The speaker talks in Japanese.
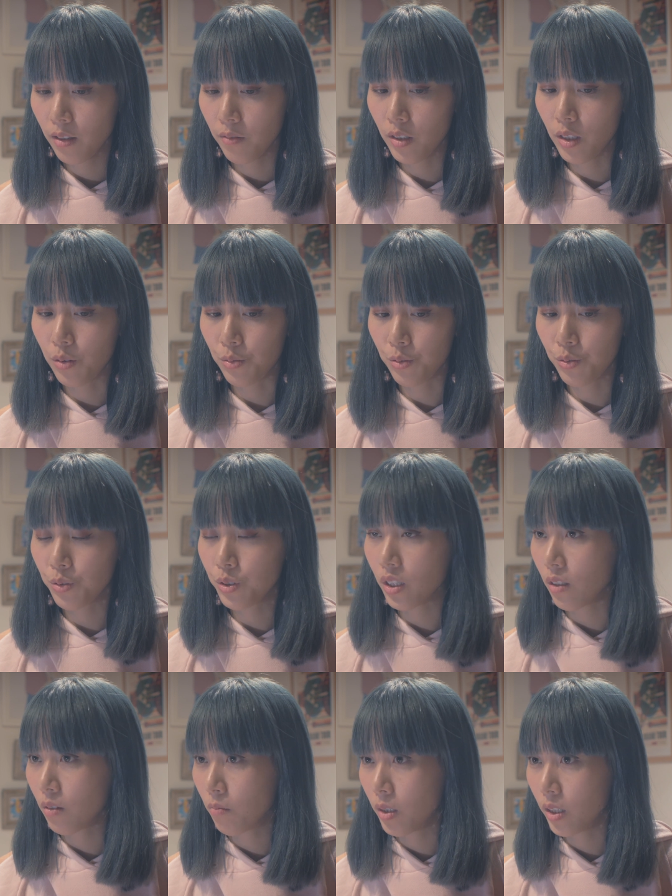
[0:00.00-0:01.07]
割と
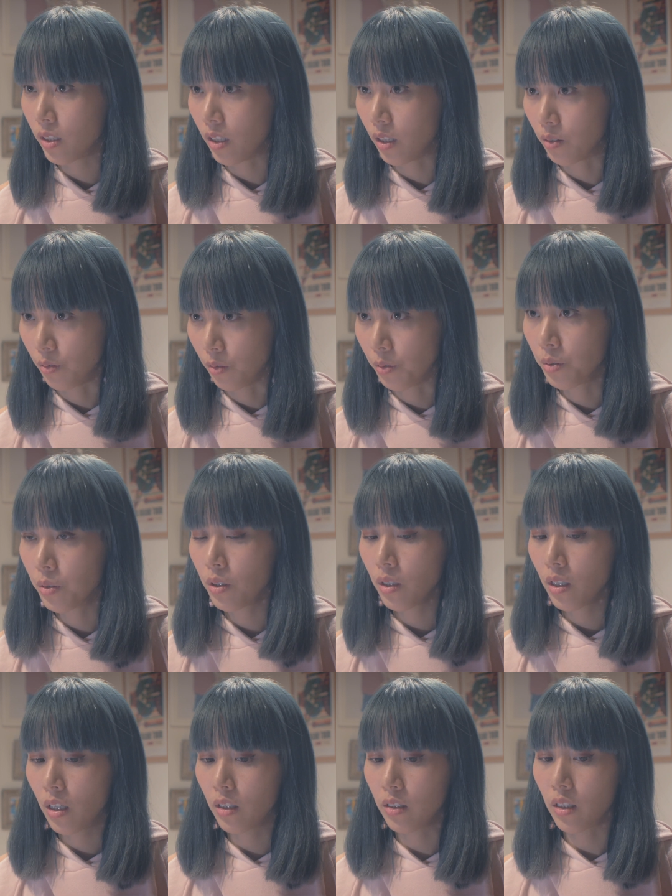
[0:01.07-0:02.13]
ソーシャルメディアの
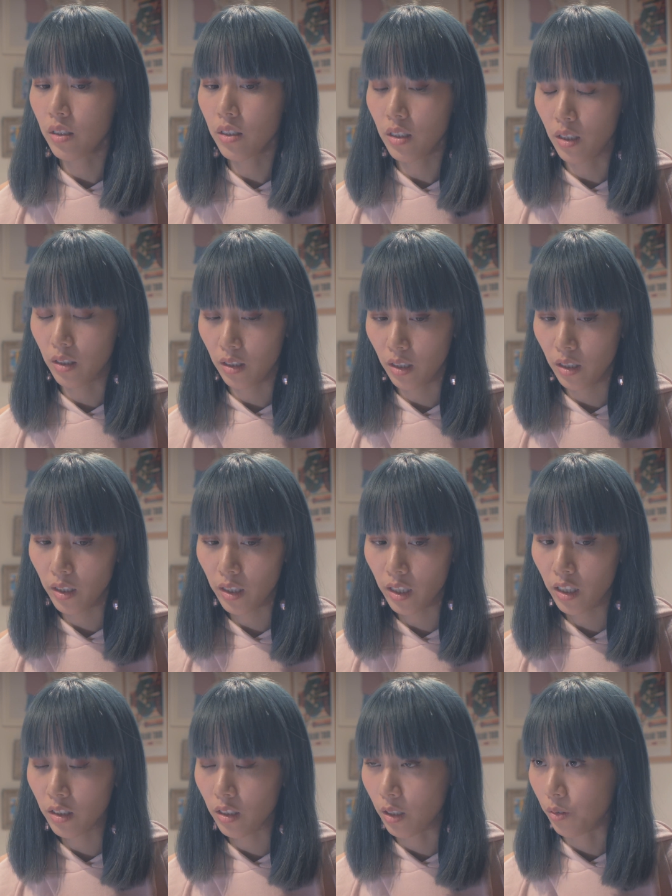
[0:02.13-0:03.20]
話だったり
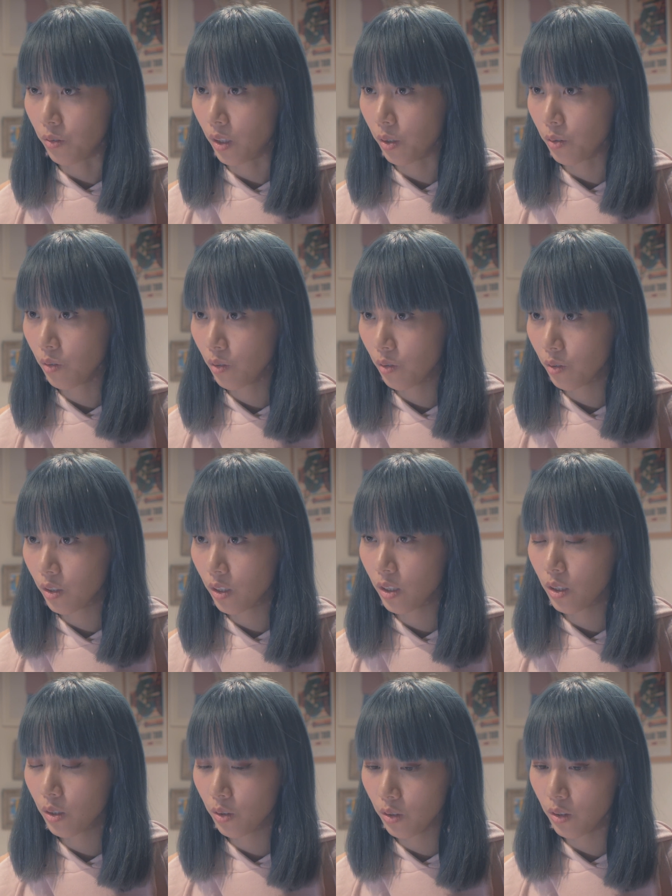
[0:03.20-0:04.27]
現代のテクノロジー
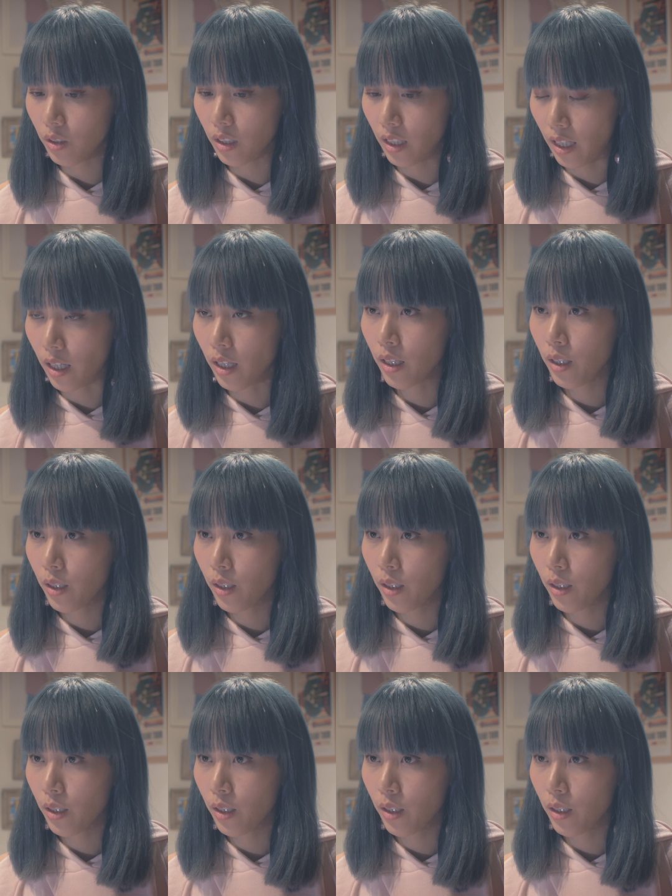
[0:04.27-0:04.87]
について